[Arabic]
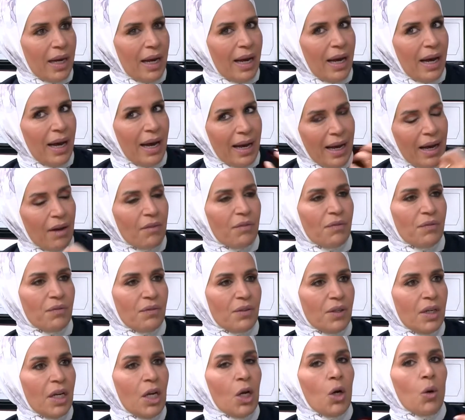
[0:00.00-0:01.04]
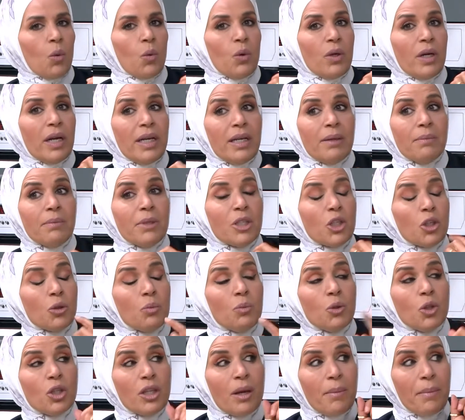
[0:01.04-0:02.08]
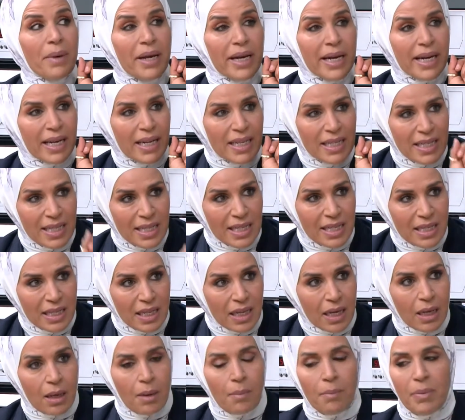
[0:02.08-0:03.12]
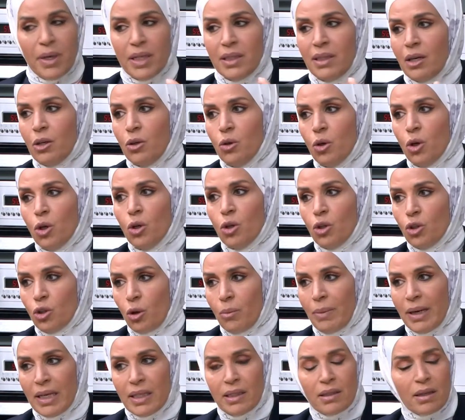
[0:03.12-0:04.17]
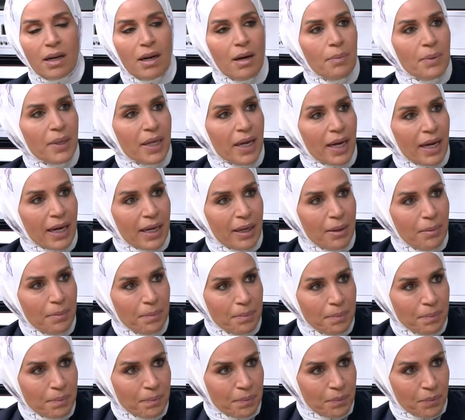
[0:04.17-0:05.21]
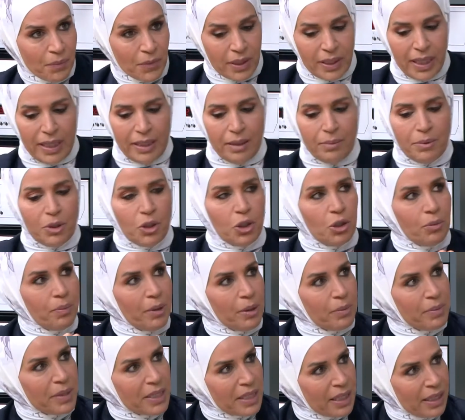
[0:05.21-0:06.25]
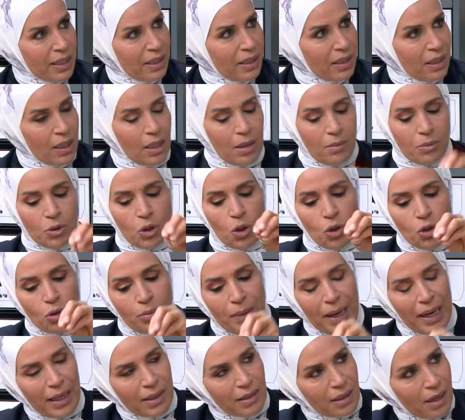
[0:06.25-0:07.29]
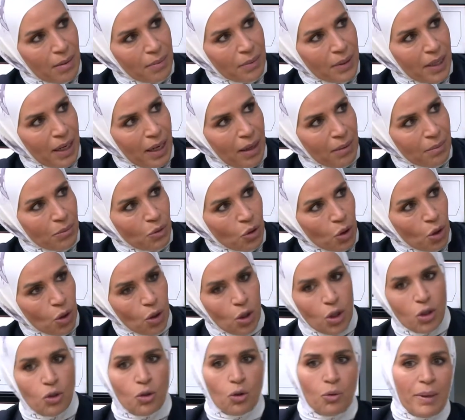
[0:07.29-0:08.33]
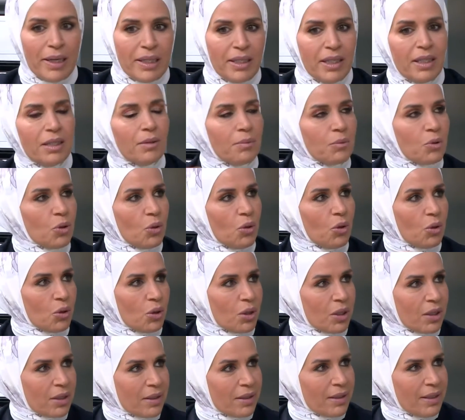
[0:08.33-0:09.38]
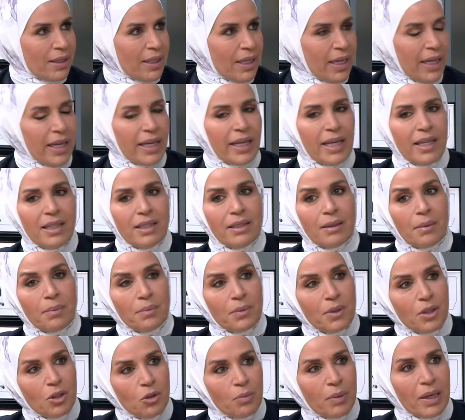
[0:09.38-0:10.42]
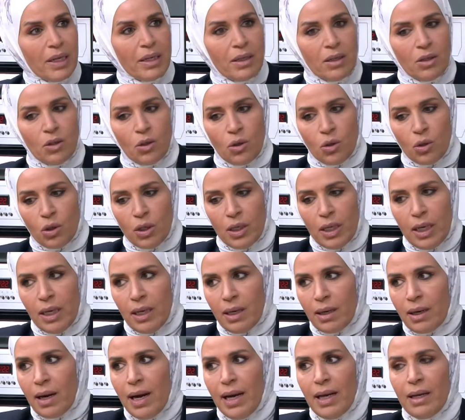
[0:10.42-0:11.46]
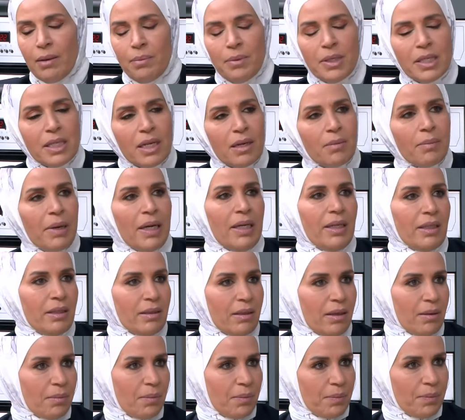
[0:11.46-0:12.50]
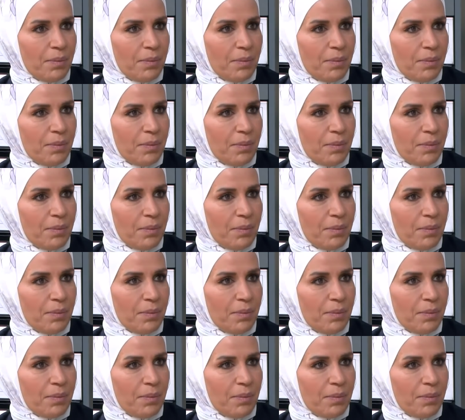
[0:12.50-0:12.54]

مش اخف كتير. آه. وللي مش متمرس بقدر يخلطه مع تراب ناعم يعني بتجيب البزر بتحط معاه تراب ناعم تخلط وبعدين بتنثر هيك انت بتضمن انه راح البزر مع التراب